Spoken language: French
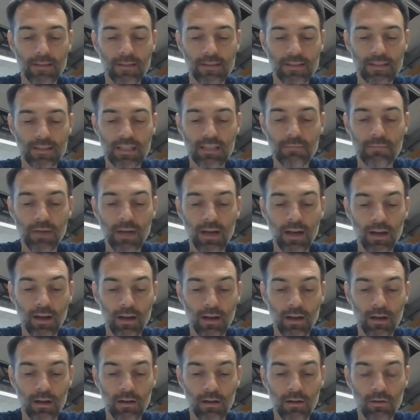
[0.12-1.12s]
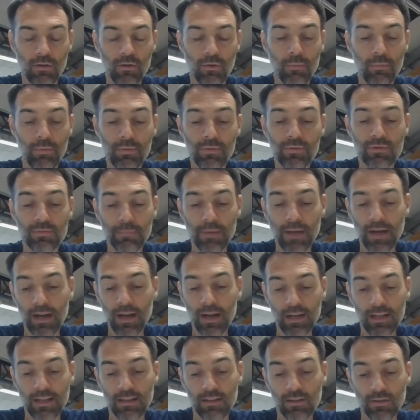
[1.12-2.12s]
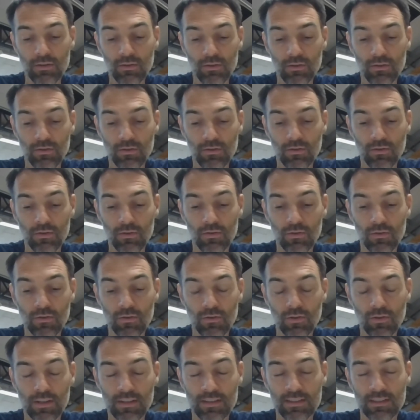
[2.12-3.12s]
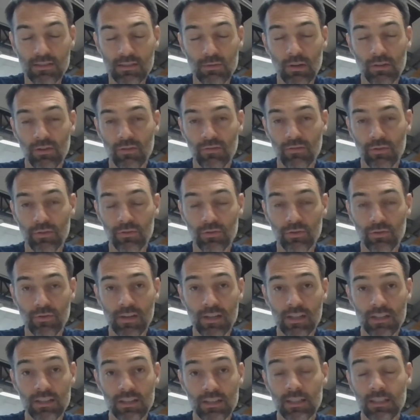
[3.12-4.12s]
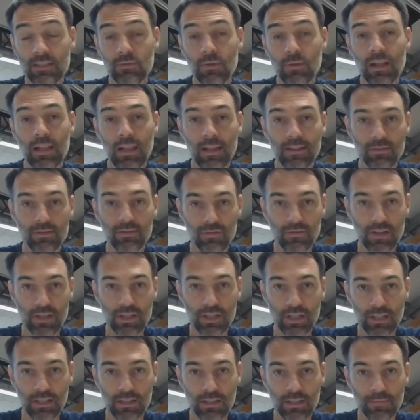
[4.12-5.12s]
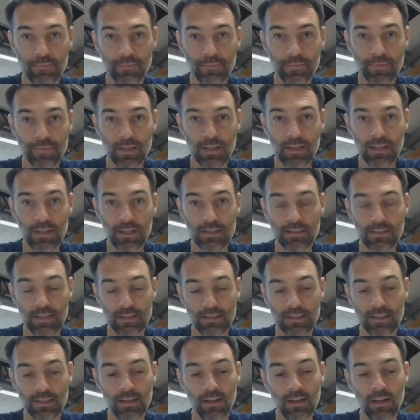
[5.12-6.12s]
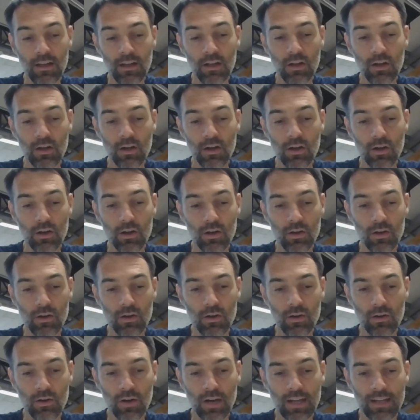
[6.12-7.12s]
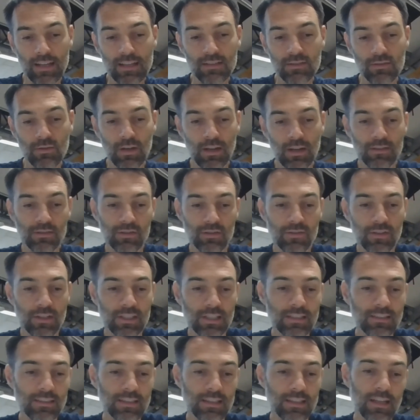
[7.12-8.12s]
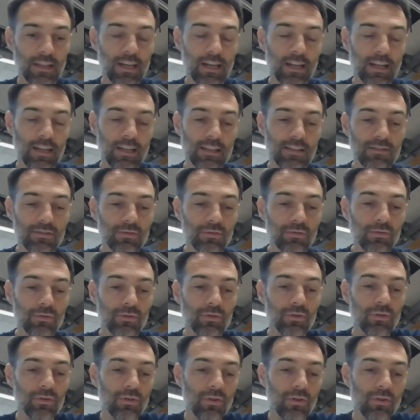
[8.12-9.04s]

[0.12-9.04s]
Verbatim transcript: qui m'a le plus parlé dans les histoires d'enfants sauvages, c'était l'histoire de la sauvagerie. C'est-à-dire euh, la question de la sauvagerie, c'est-à-dire la question de,